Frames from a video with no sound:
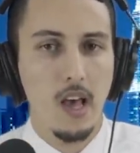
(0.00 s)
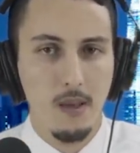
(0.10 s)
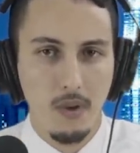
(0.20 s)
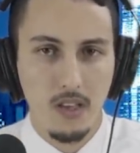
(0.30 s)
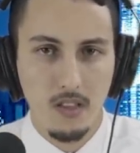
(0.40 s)

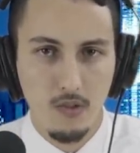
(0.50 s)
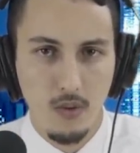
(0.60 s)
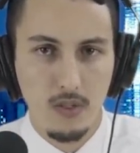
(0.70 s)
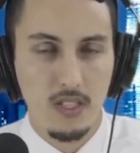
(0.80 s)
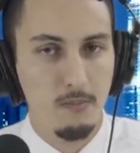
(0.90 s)
أم غادي
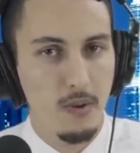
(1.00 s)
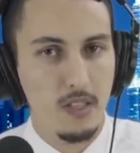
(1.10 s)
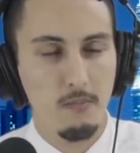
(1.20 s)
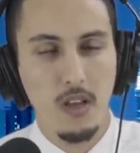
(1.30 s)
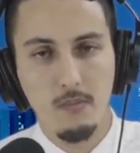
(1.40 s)
تنوض
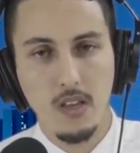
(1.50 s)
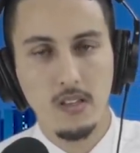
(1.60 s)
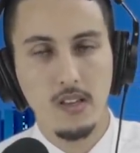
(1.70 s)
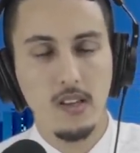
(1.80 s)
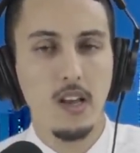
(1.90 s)
الصباط ما
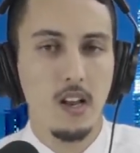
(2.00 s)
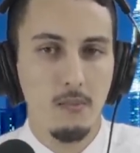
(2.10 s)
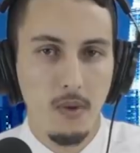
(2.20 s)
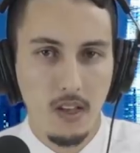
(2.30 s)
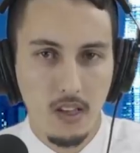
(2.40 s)
بين
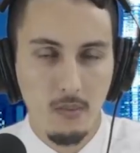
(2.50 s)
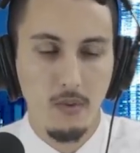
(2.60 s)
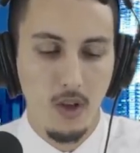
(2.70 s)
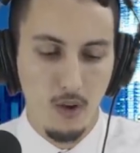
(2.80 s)
المغرب